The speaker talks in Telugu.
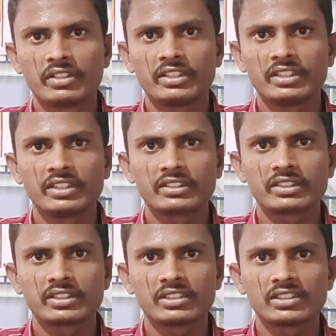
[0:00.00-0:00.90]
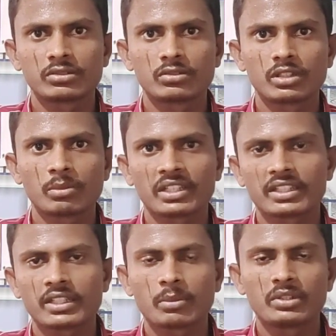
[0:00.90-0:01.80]
ఎవ్రీ డిటిహెచ్ రీఛార్జెస్ కూడా
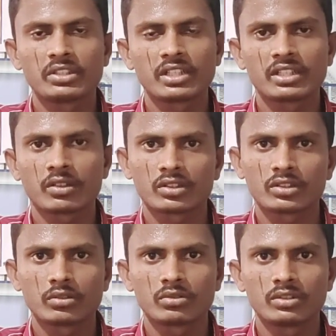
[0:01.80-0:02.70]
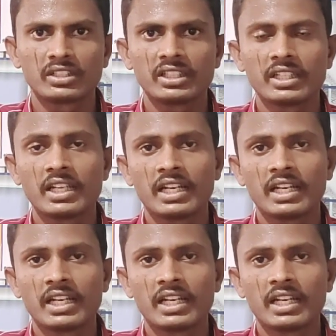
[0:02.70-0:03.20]
మనకి కమిషన్ అనేది రావడం జరుగుతుంది